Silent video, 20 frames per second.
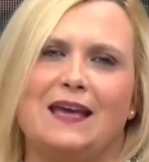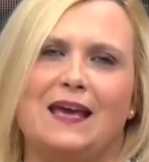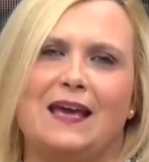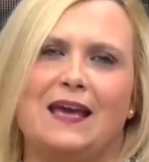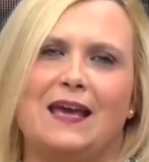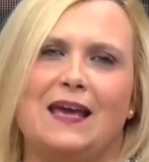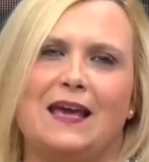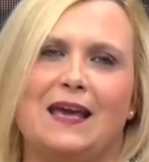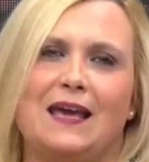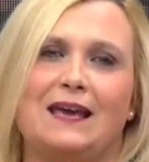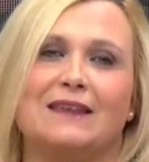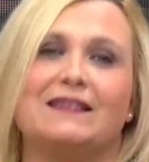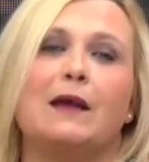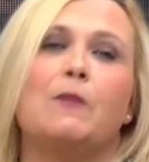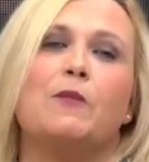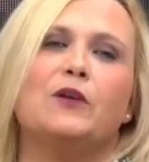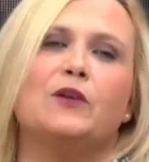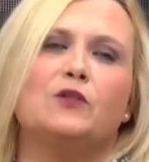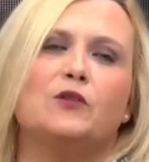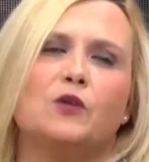que
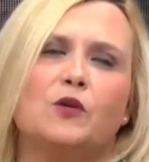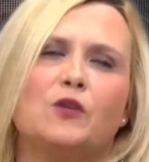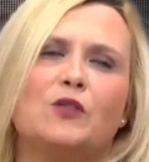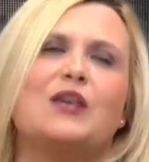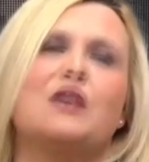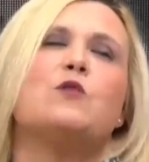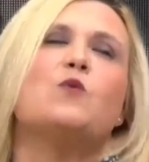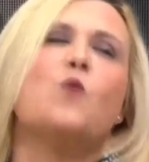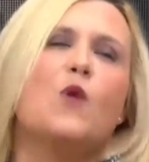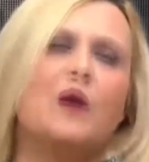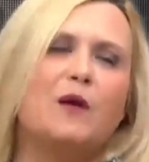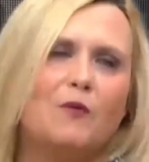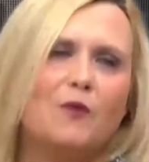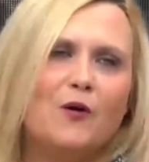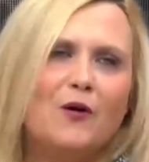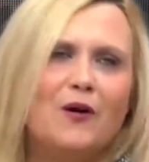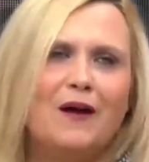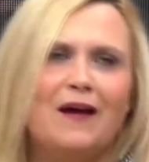está puesto de nuevo